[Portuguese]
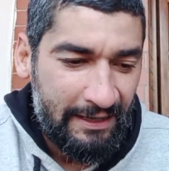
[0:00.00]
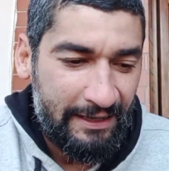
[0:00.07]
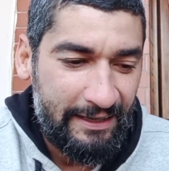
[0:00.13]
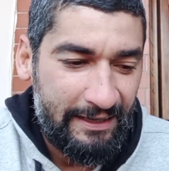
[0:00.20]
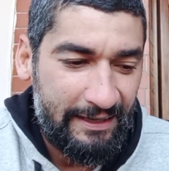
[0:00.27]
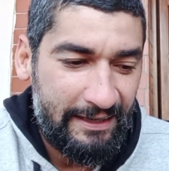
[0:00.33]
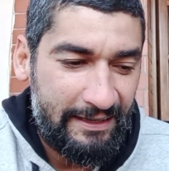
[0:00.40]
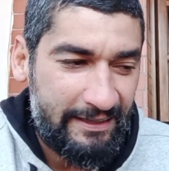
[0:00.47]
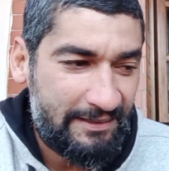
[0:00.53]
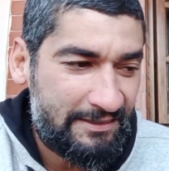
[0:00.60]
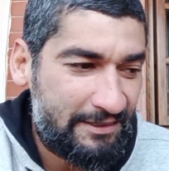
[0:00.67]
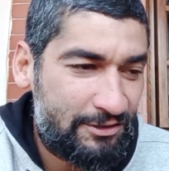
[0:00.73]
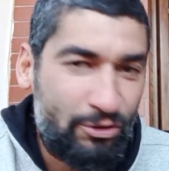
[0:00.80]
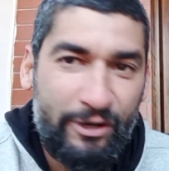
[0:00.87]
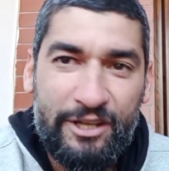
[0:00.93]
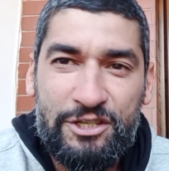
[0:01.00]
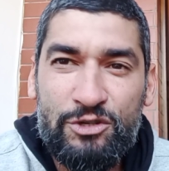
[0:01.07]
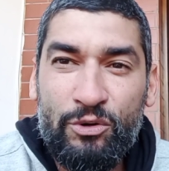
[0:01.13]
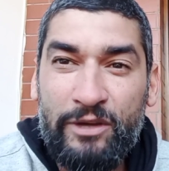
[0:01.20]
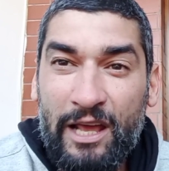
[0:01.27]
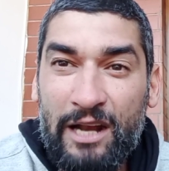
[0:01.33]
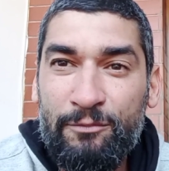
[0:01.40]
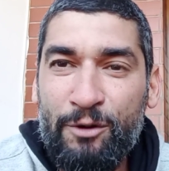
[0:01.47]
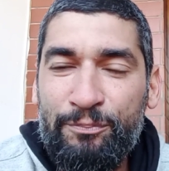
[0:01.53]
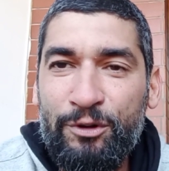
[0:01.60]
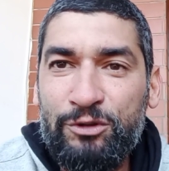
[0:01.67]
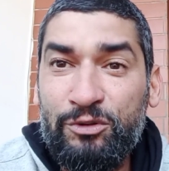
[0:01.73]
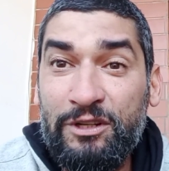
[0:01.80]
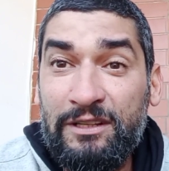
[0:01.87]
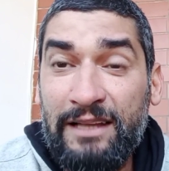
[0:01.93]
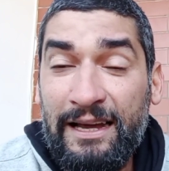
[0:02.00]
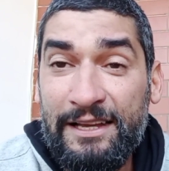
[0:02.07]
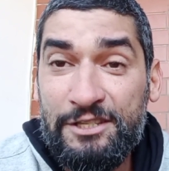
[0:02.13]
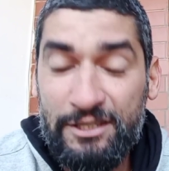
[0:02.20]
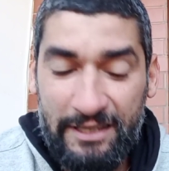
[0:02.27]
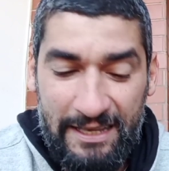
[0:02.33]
É, e essa história de eu quero uma oportunidade,